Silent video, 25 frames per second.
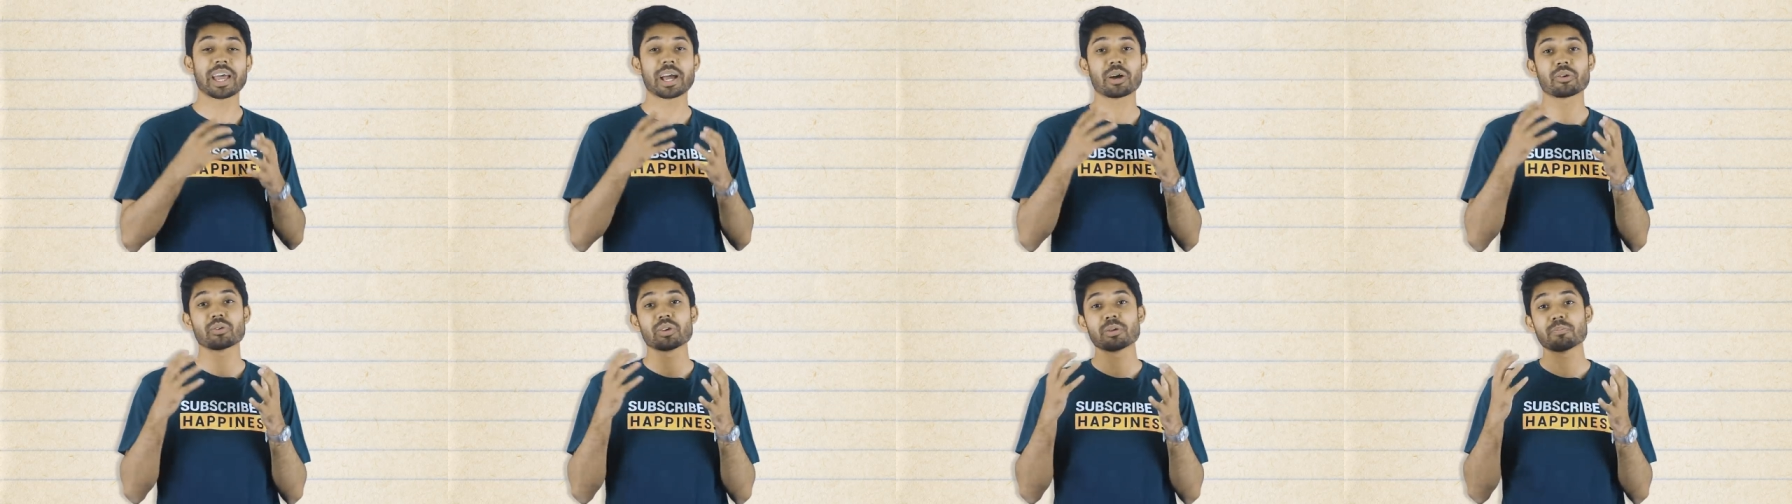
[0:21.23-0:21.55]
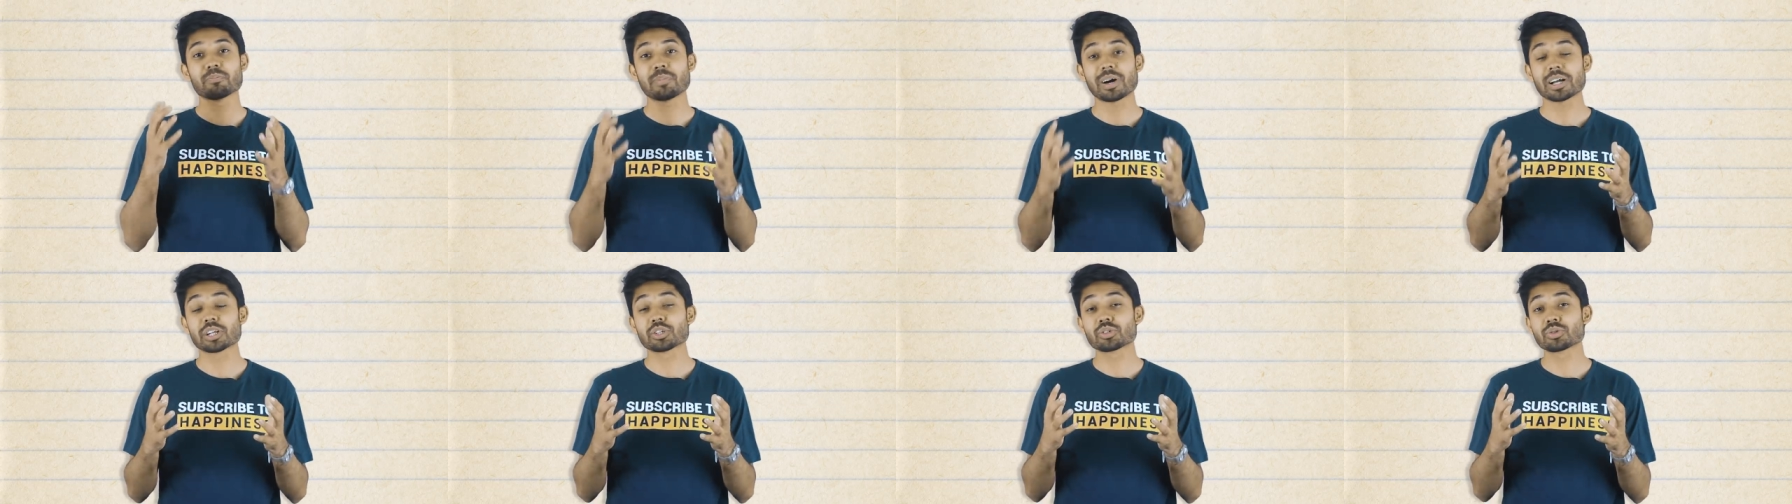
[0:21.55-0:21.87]
এখন
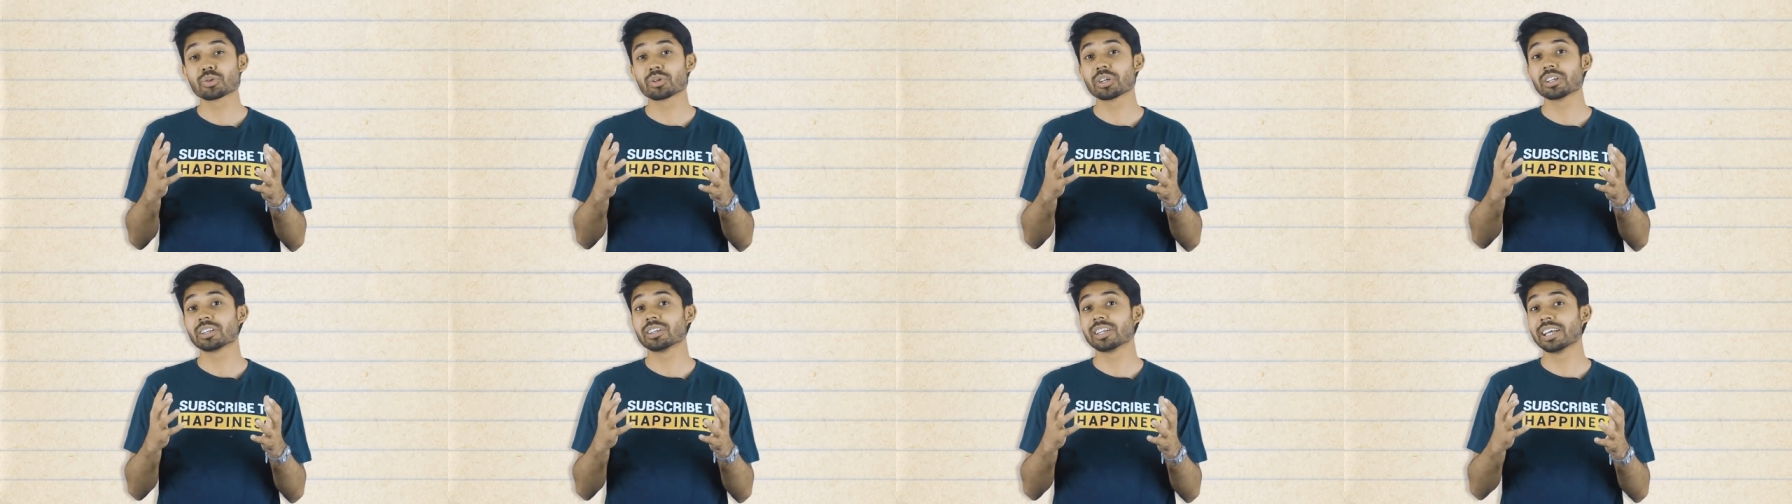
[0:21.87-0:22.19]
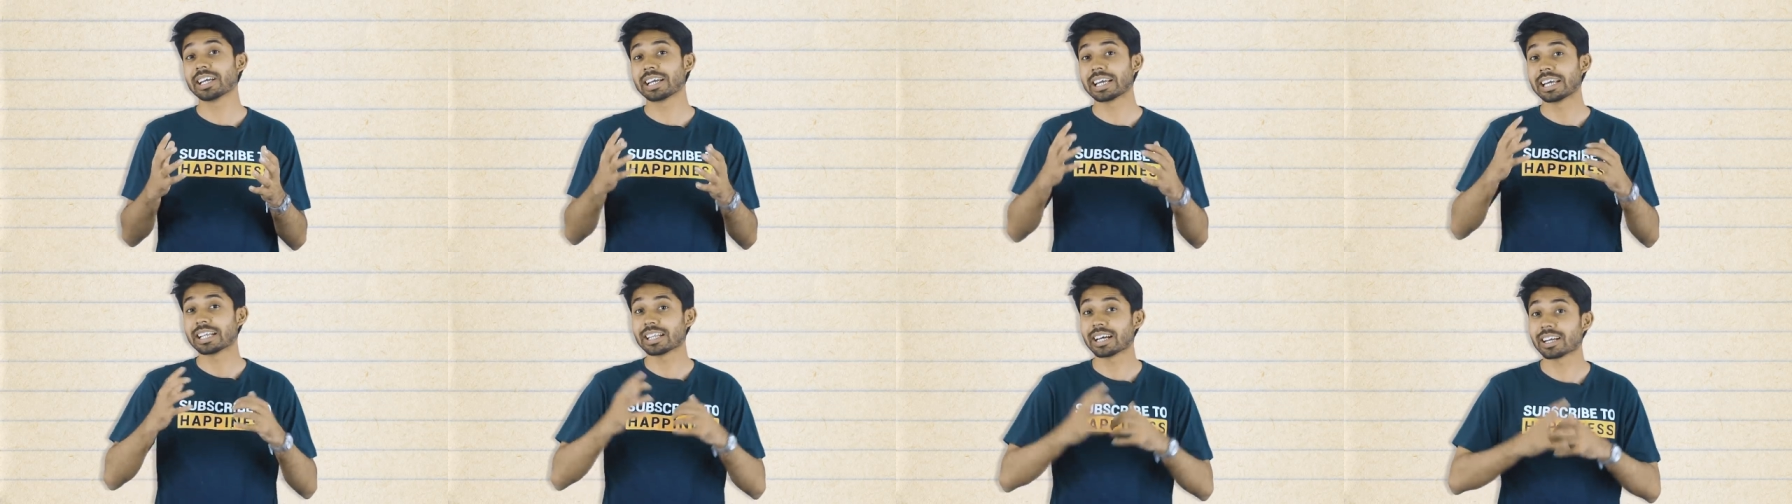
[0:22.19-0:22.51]
এই পাঁচজনের
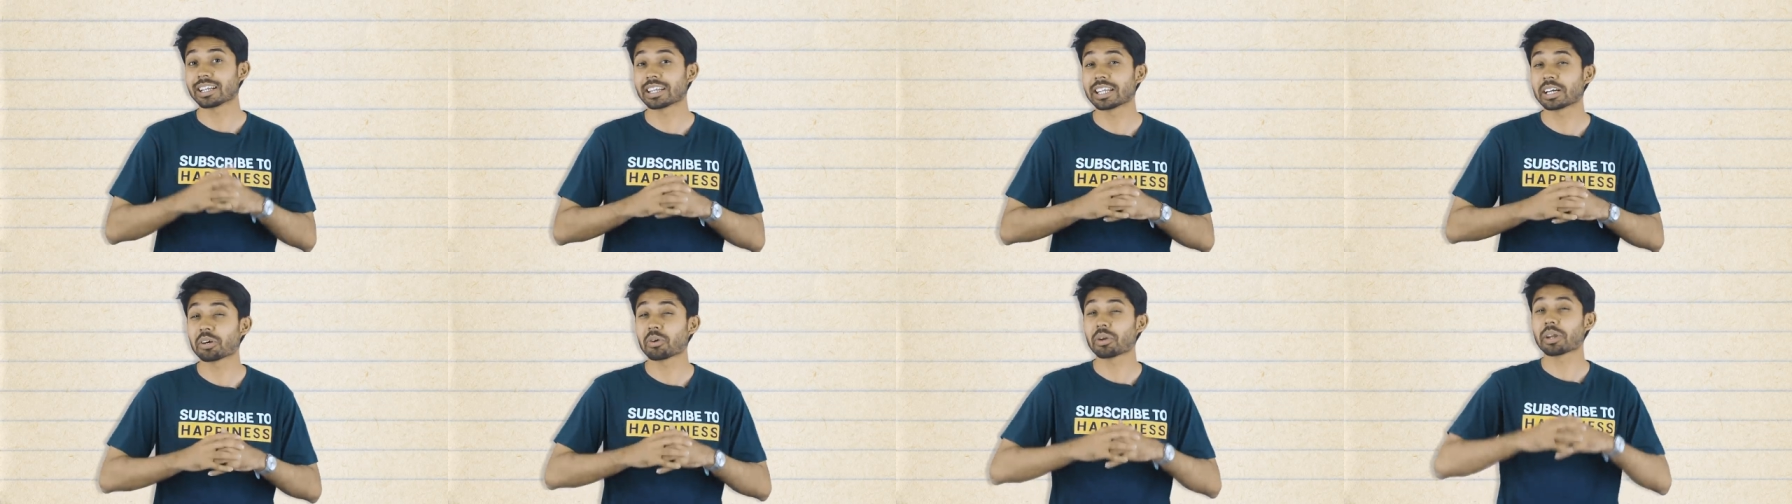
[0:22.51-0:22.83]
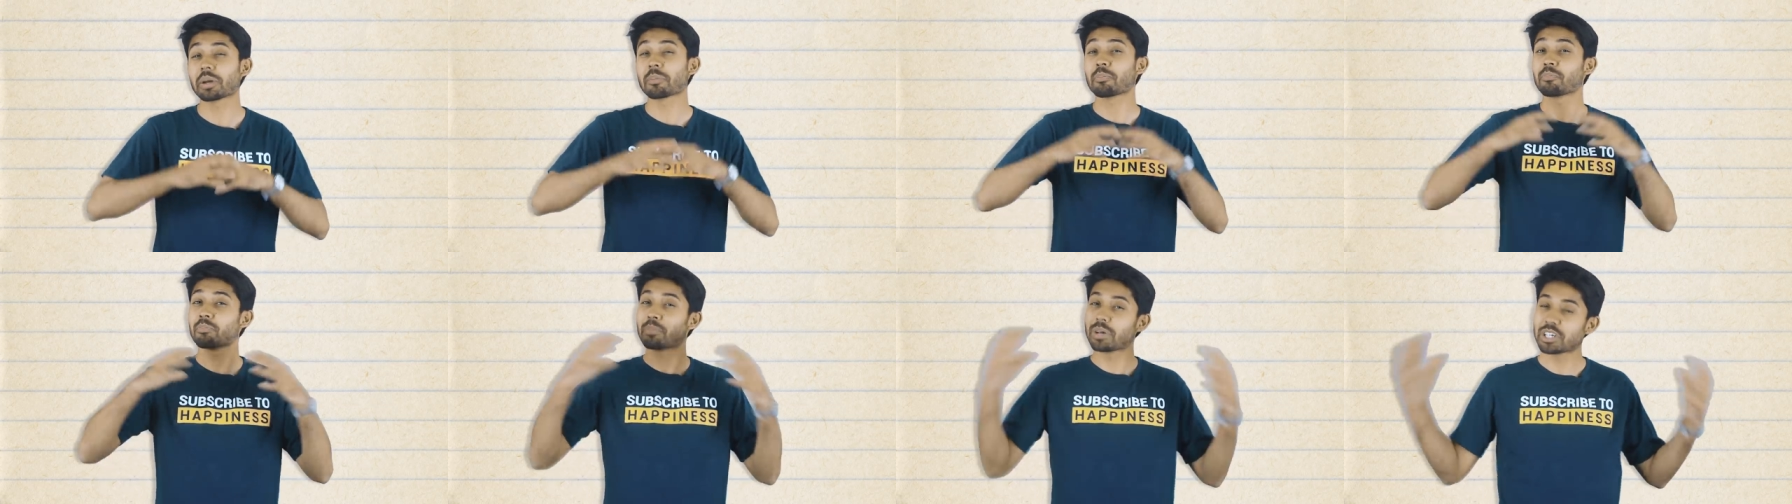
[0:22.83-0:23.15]
থেকে তার থেকে
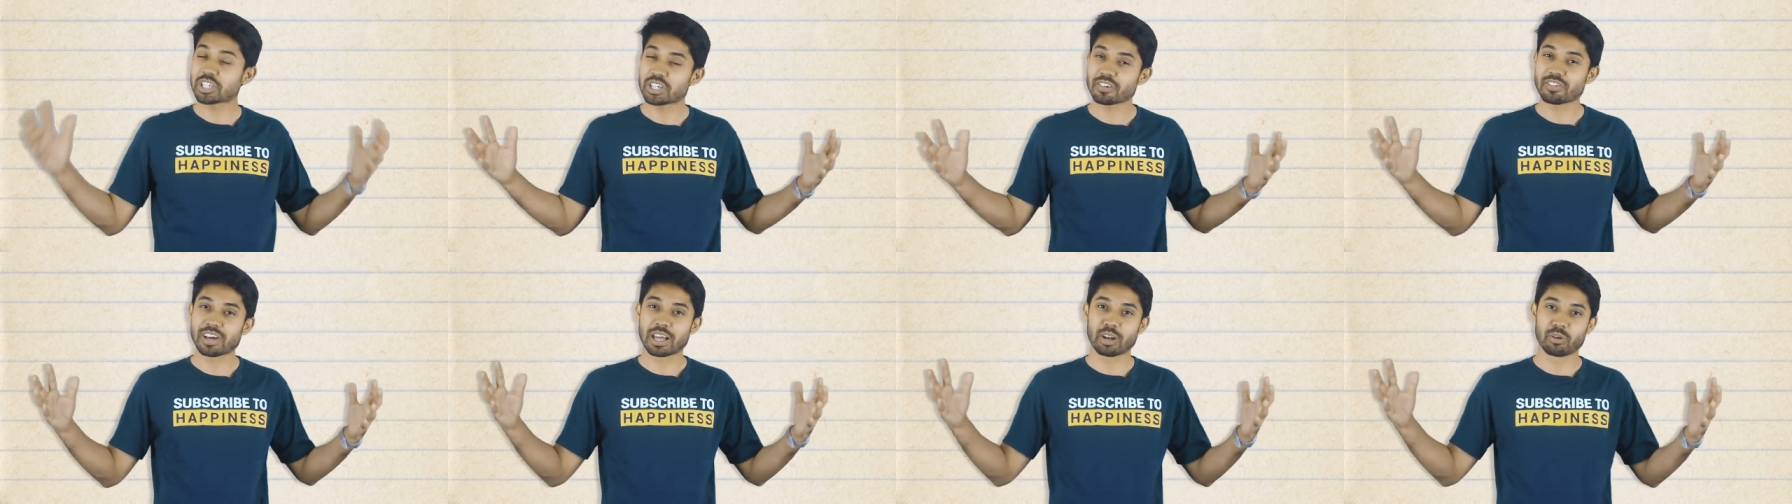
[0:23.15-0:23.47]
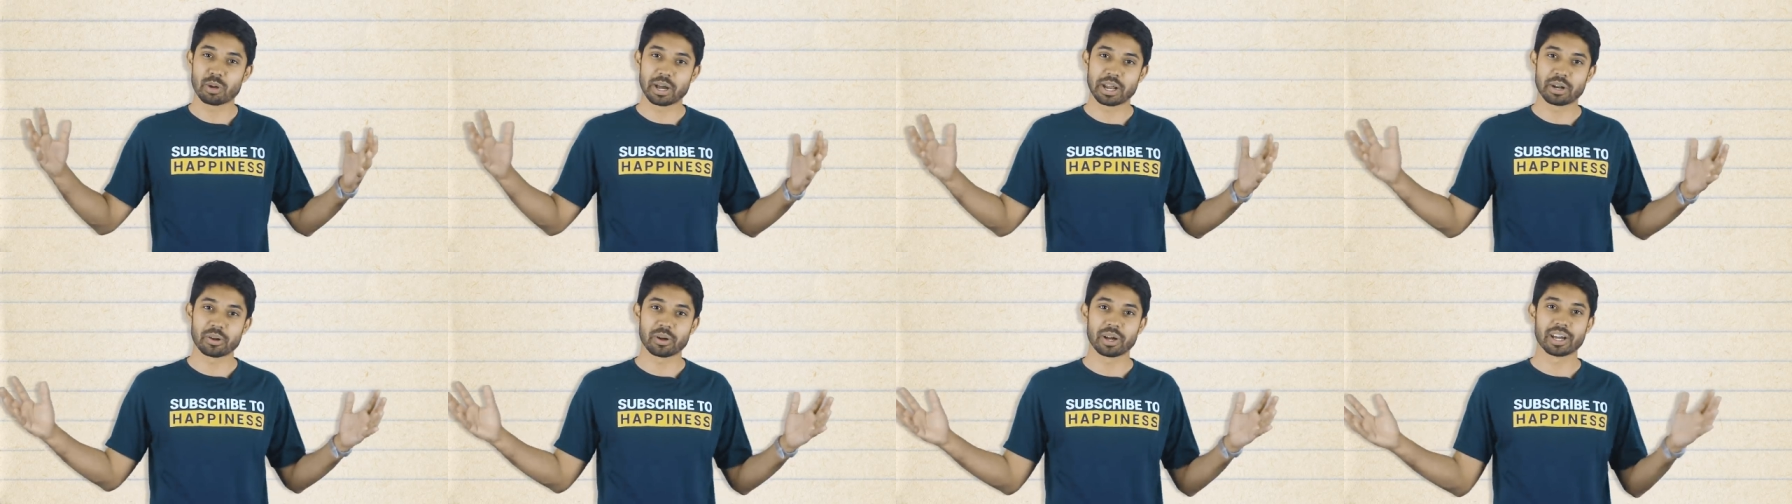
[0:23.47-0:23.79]
অনেক বেশি
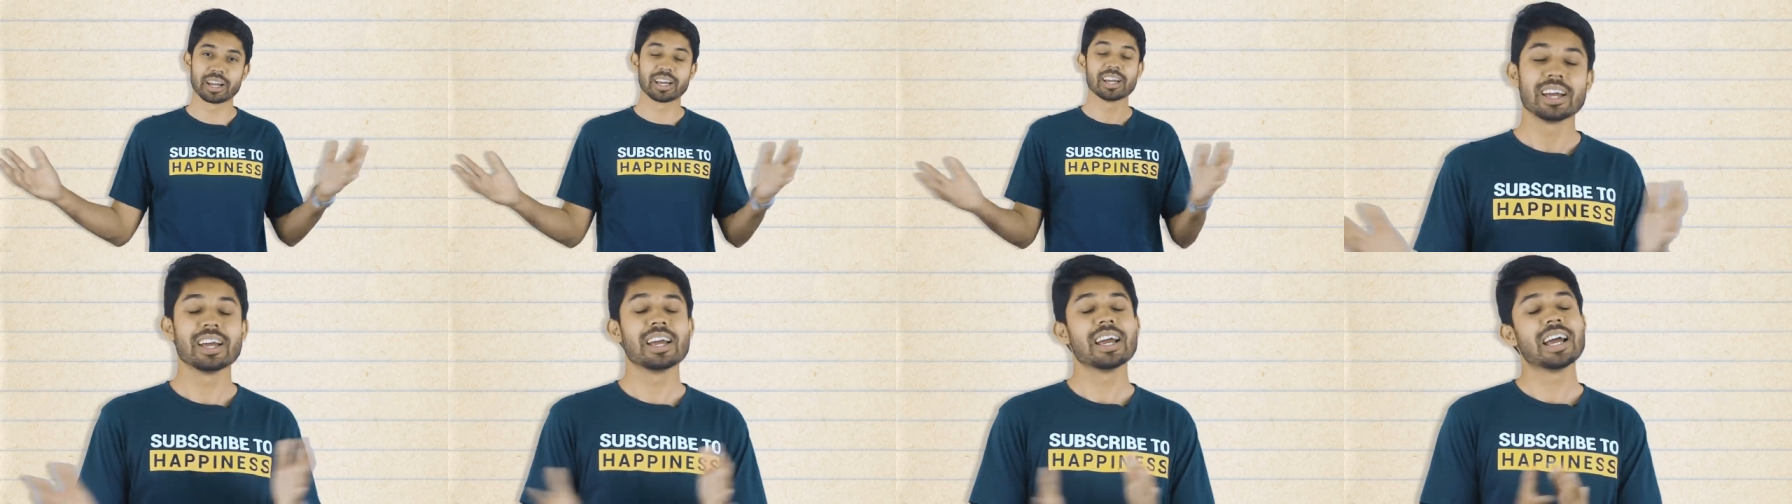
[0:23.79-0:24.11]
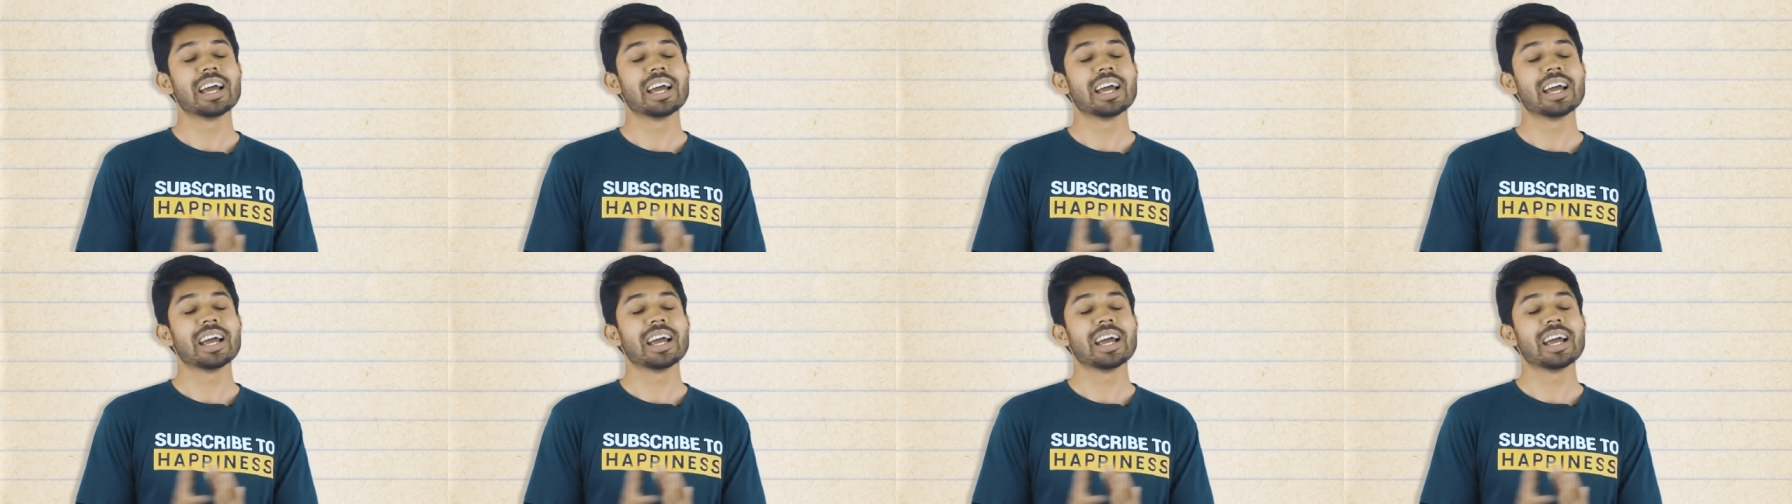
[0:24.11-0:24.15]
ভ্যালু অ্যাড হয়